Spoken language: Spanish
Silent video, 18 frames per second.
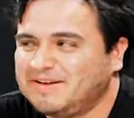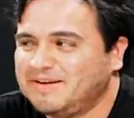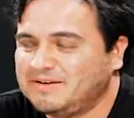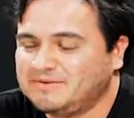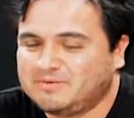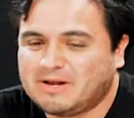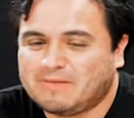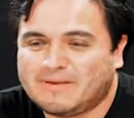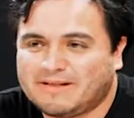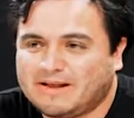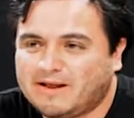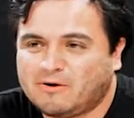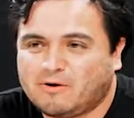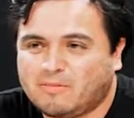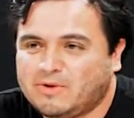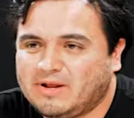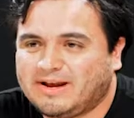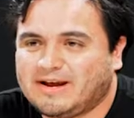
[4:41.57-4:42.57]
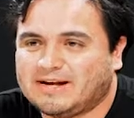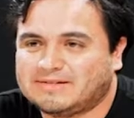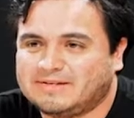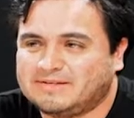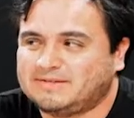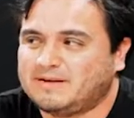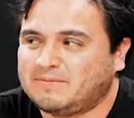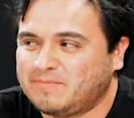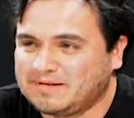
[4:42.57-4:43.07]
Es una manera de comunicarse, de
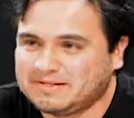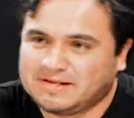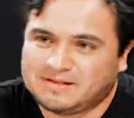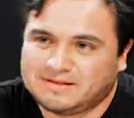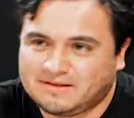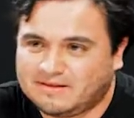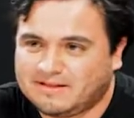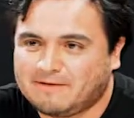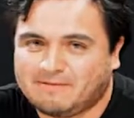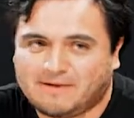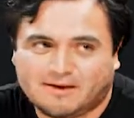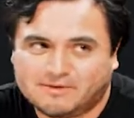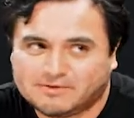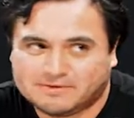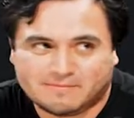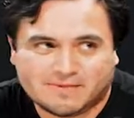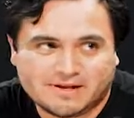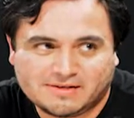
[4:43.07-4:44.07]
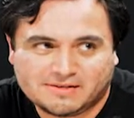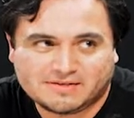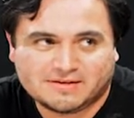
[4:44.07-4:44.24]
estar presente en la vida de los demás.